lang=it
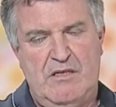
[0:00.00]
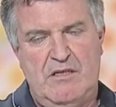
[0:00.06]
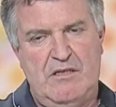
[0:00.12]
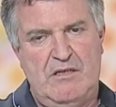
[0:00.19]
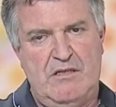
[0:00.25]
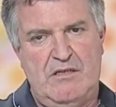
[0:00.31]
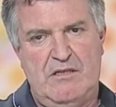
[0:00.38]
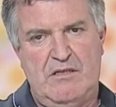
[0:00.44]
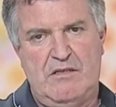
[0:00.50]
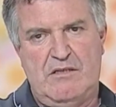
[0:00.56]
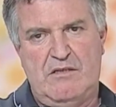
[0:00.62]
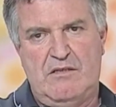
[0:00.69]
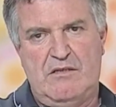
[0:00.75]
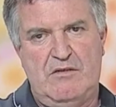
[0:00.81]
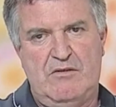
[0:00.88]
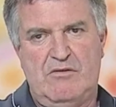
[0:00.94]

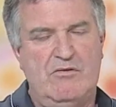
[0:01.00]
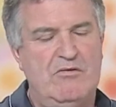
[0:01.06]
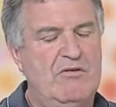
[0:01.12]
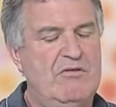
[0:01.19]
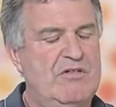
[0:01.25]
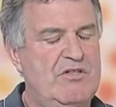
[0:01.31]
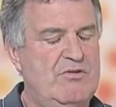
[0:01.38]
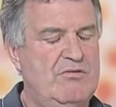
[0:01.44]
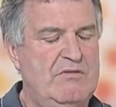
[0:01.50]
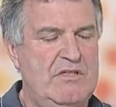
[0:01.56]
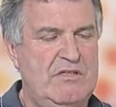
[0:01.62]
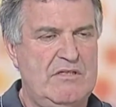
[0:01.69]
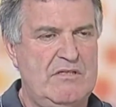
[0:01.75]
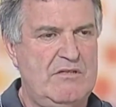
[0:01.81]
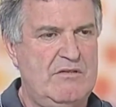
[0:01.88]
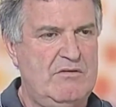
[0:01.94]
eh, io non ho nessuna
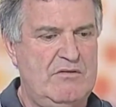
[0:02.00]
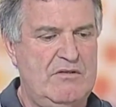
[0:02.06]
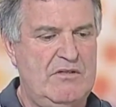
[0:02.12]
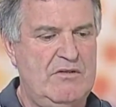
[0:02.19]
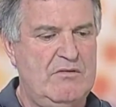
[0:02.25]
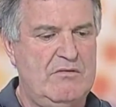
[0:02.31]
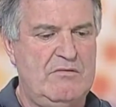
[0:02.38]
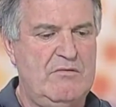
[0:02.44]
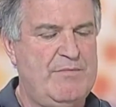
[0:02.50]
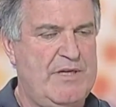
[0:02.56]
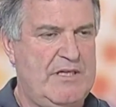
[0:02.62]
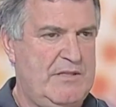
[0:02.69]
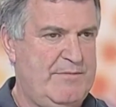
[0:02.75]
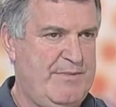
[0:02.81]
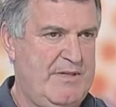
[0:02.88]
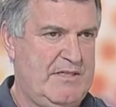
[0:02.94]
intenzione di
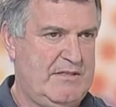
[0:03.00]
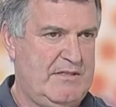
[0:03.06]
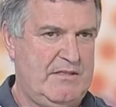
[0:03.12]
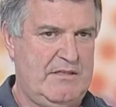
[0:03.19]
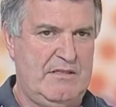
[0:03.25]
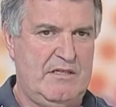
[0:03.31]
occupare spazi,